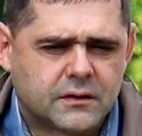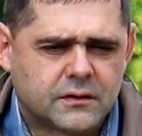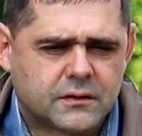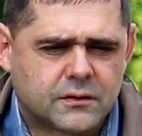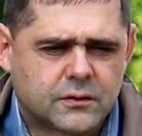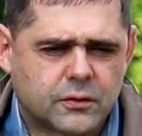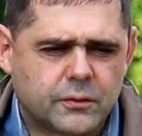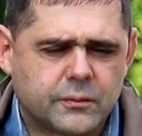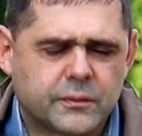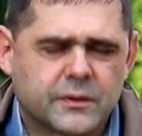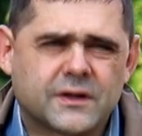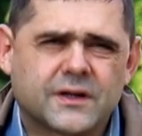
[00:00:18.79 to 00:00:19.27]

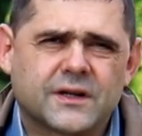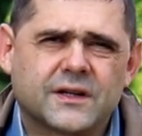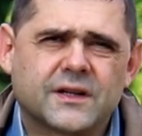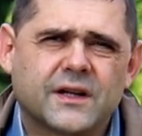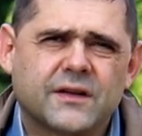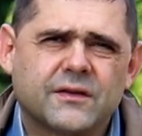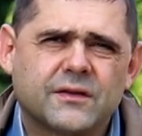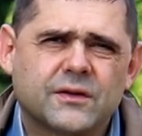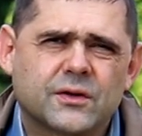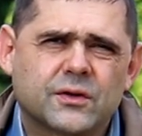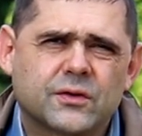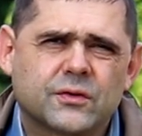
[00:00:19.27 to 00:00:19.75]
Кроме
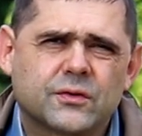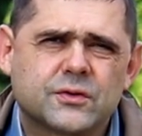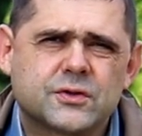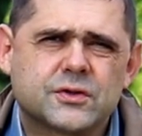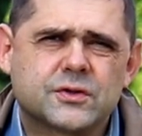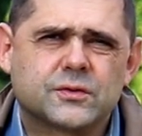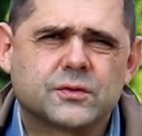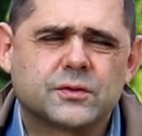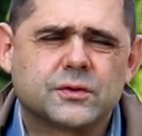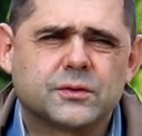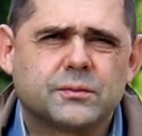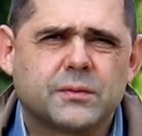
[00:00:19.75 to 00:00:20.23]
коронавируса
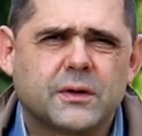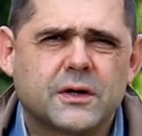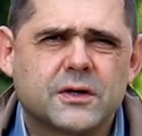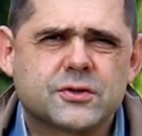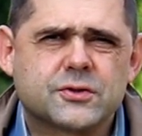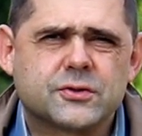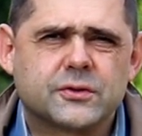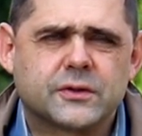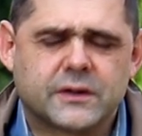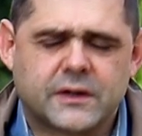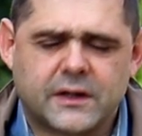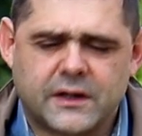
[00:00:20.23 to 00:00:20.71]
существует
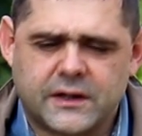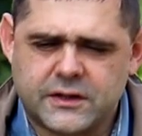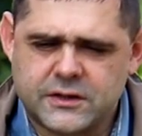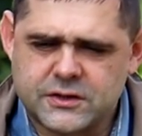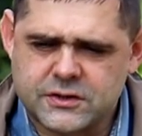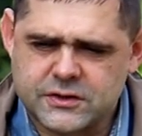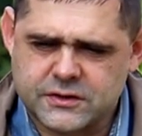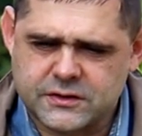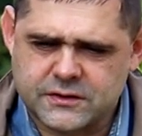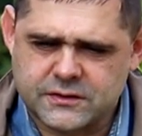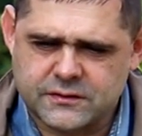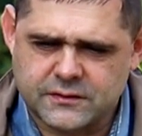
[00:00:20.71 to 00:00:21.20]
большое
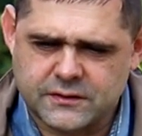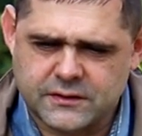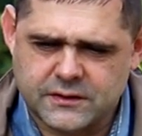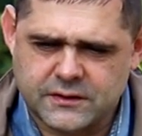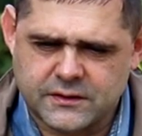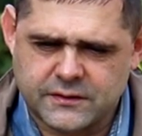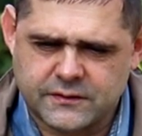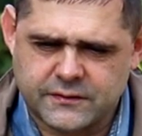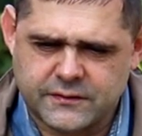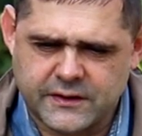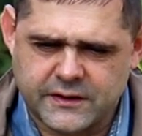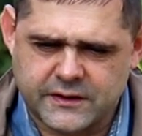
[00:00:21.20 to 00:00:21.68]

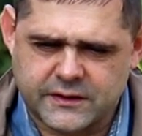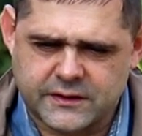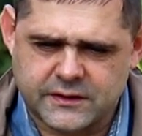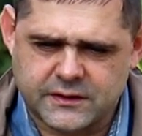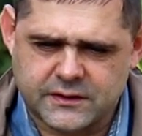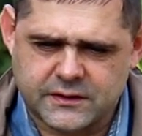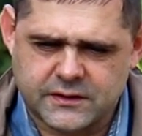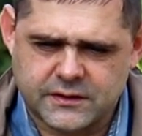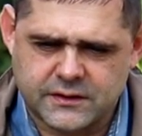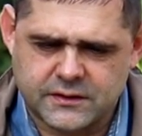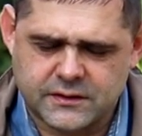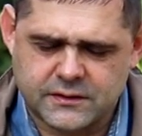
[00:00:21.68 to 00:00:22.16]
количество
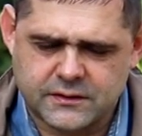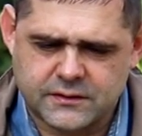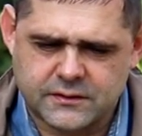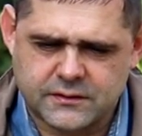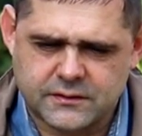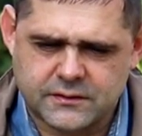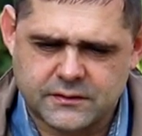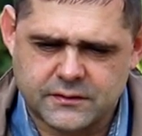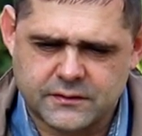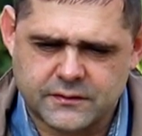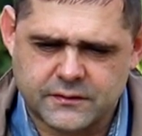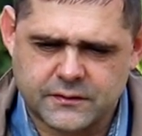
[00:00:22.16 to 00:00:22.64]
всяких
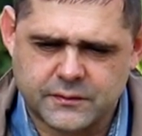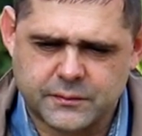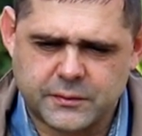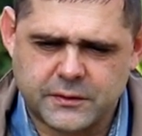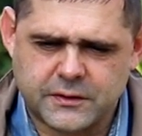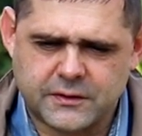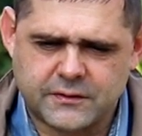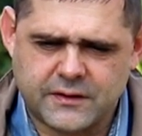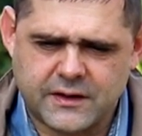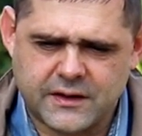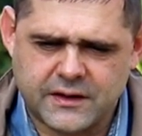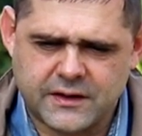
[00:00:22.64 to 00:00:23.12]

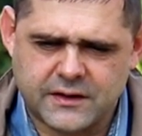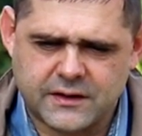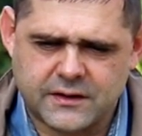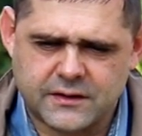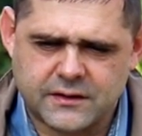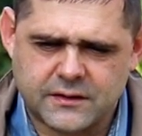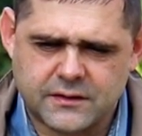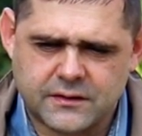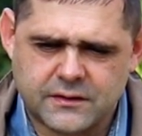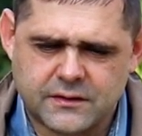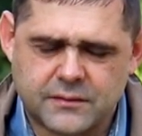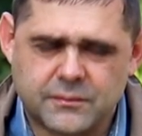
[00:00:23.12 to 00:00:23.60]
заболеваний,
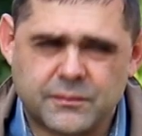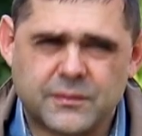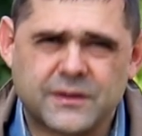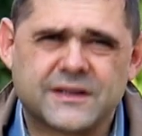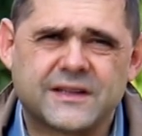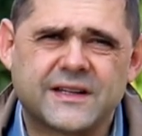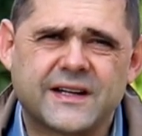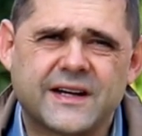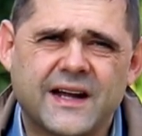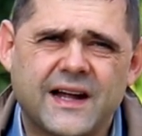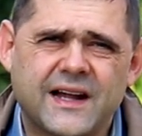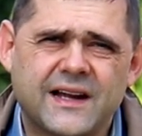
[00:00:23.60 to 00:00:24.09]

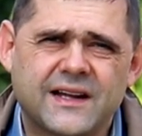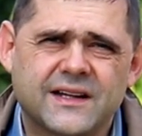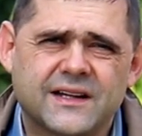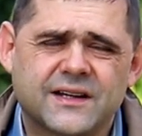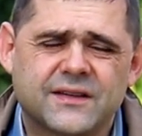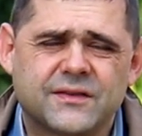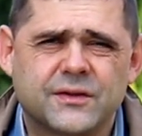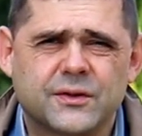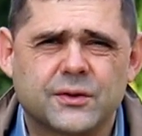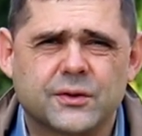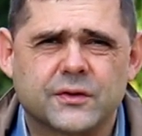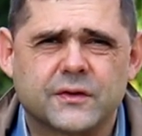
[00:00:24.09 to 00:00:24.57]

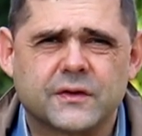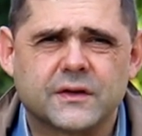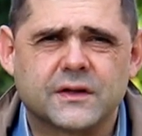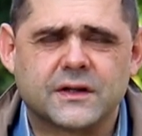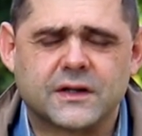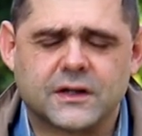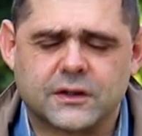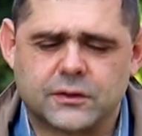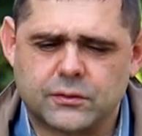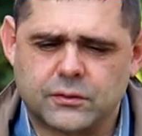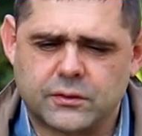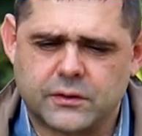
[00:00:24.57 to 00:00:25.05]
бактериальных, вирусных,
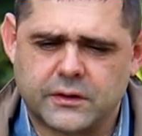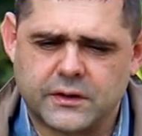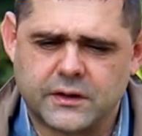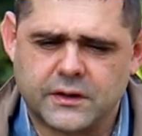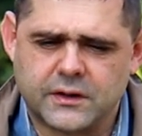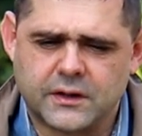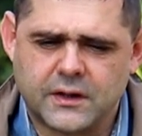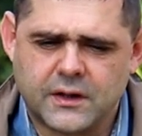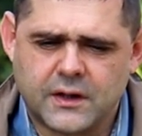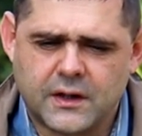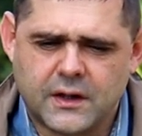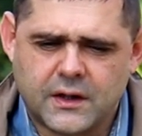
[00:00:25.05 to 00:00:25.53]

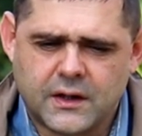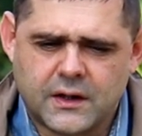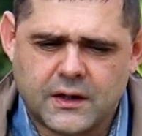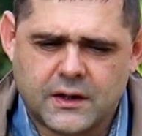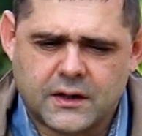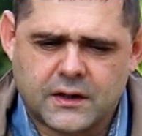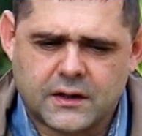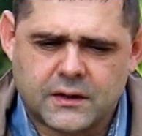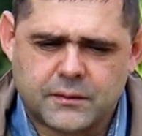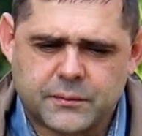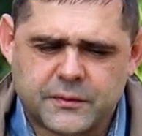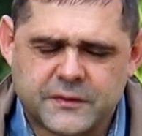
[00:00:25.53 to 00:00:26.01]
которые
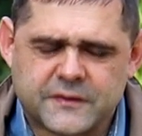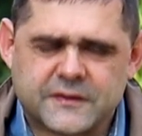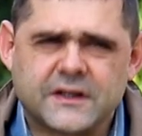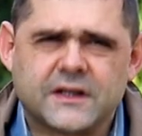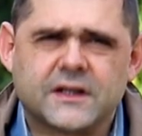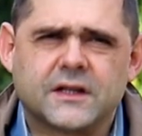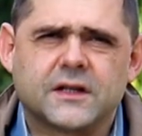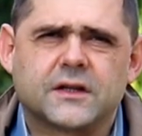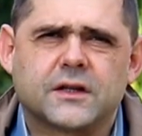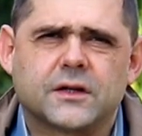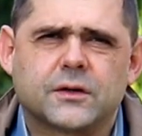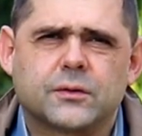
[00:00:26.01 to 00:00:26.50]

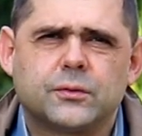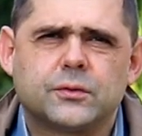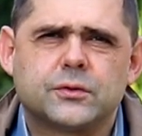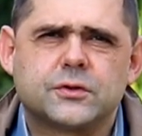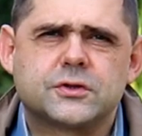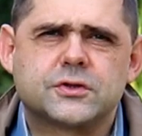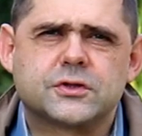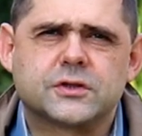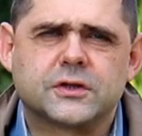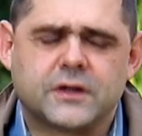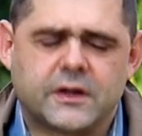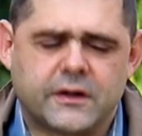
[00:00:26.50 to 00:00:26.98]
постоянно
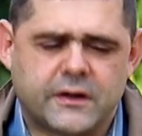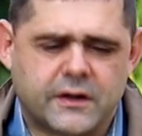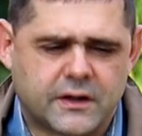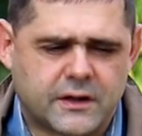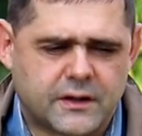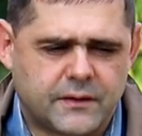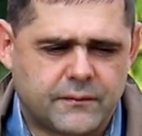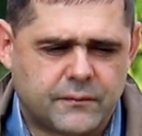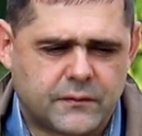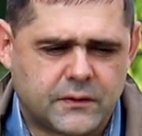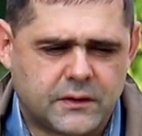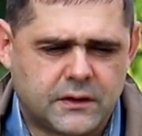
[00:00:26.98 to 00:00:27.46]
атакуют
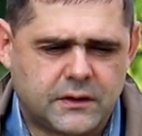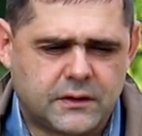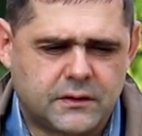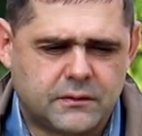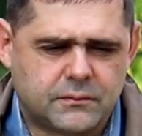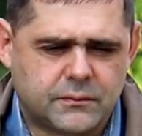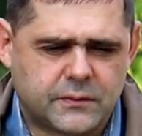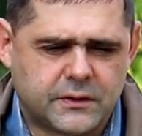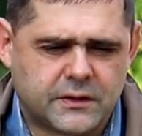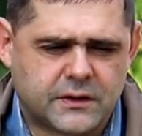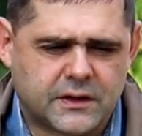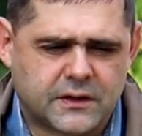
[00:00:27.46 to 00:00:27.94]
человека. И
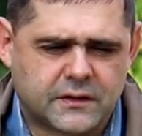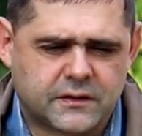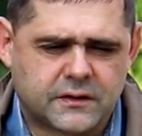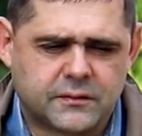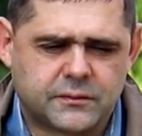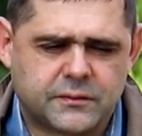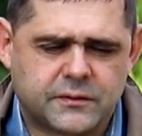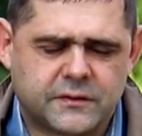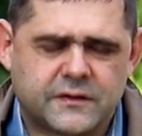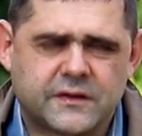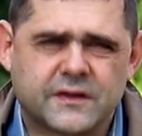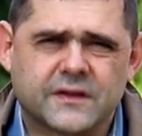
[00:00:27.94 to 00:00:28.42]
мы
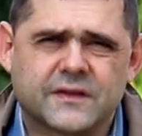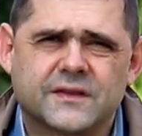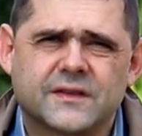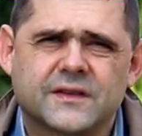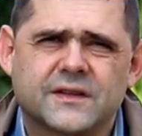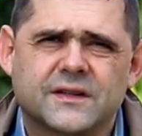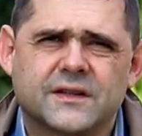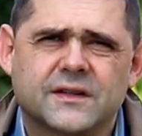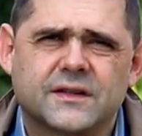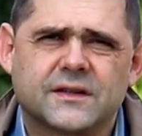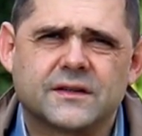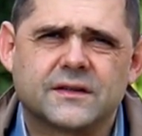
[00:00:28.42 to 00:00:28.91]
хотим,
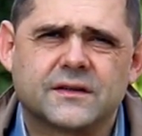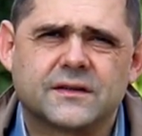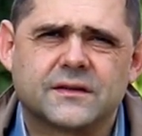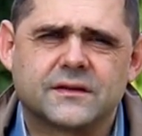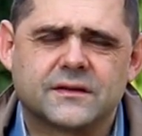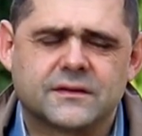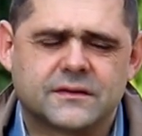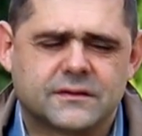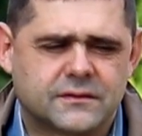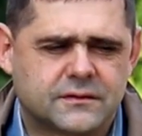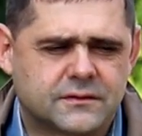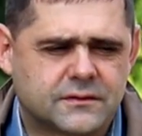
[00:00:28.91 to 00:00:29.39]
естественно,
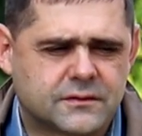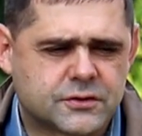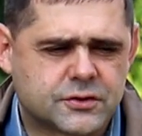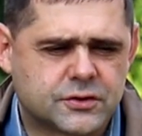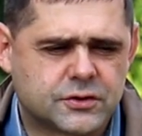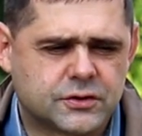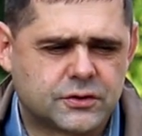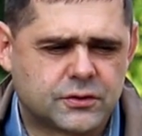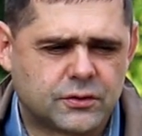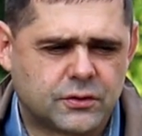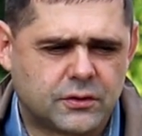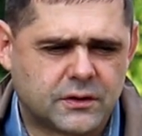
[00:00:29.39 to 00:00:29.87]

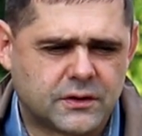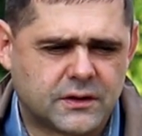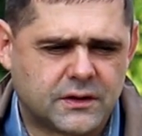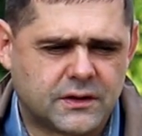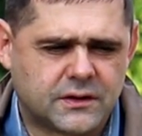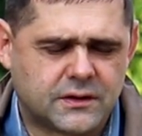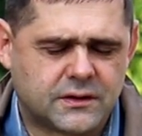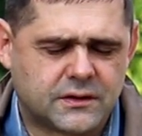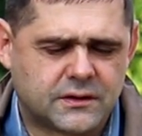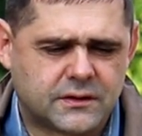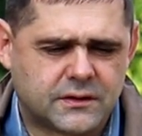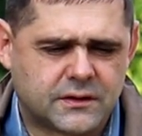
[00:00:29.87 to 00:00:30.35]
жить
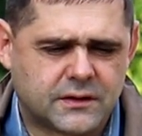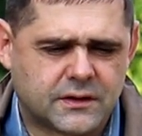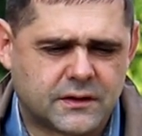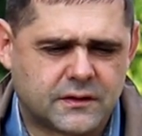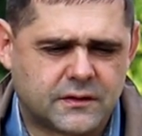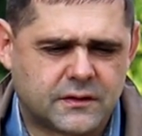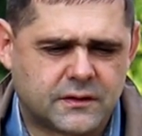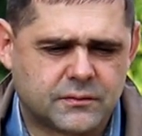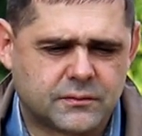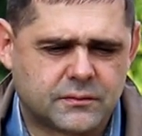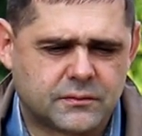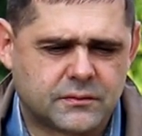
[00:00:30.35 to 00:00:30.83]
долго и
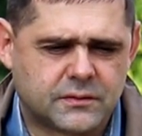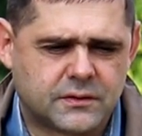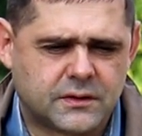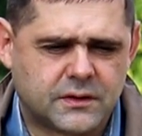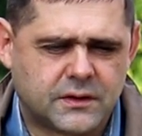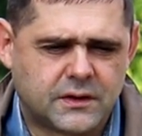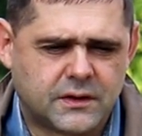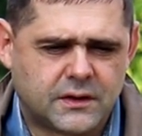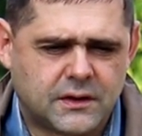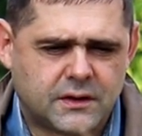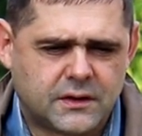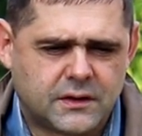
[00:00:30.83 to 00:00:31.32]
хотим
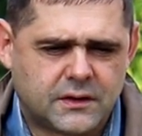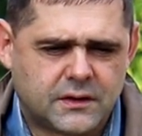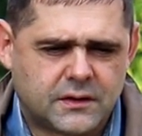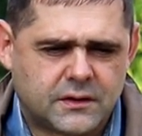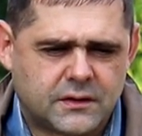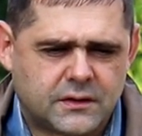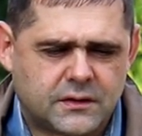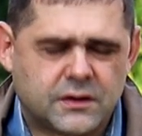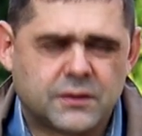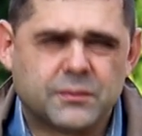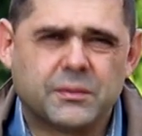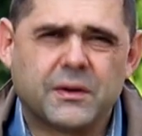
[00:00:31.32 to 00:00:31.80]

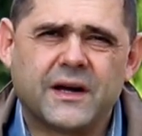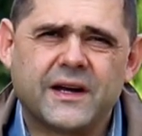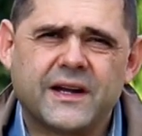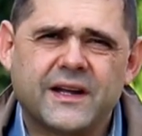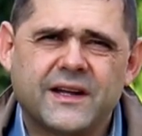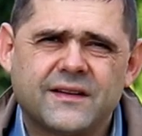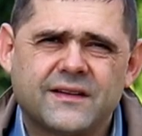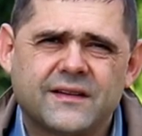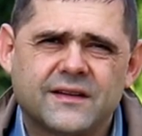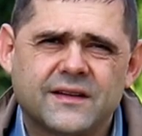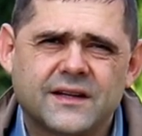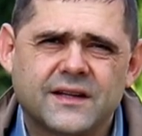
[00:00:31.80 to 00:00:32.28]
не
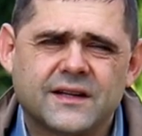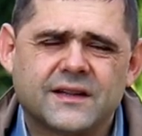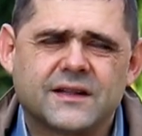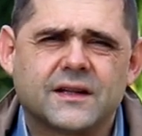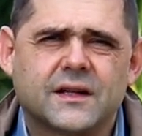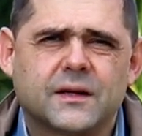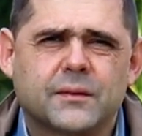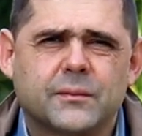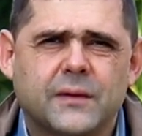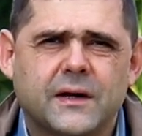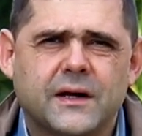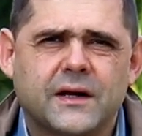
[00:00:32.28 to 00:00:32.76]
болеть, это
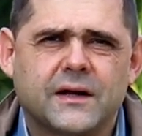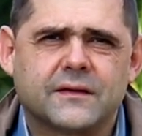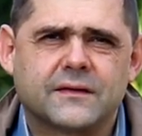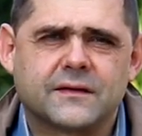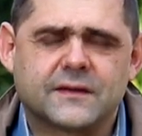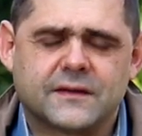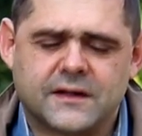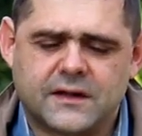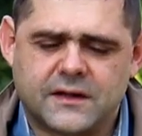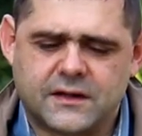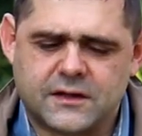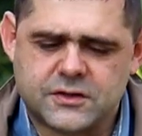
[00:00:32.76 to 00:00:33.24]
нормальное
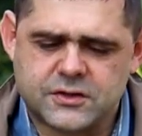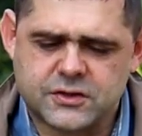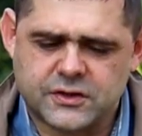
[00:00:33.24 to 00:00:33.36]
состояние